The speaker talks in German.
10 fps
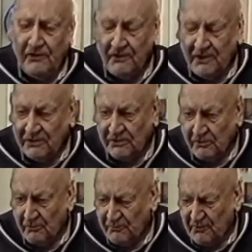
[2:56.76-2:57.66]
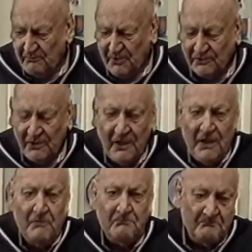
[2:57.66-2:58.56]
dann eben gekommen und machte,
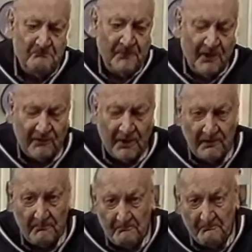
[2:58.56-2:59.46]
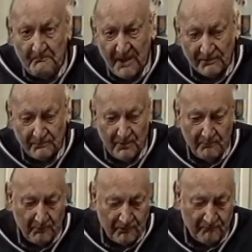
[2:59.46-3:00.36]
hm, also an dem hm, merkte
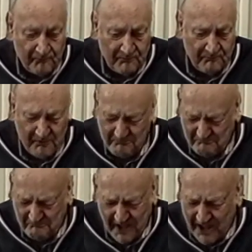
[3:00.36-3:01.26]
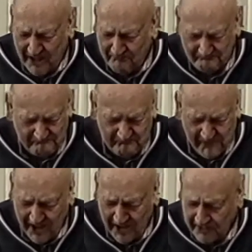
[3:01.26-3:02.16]
man, ob er zufrieden war, hm, ah, hm,
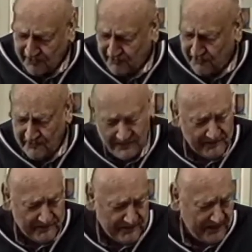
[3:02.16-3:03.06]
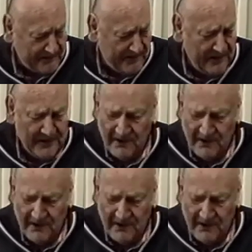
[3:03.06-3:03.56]
nee, nix, nix, nix,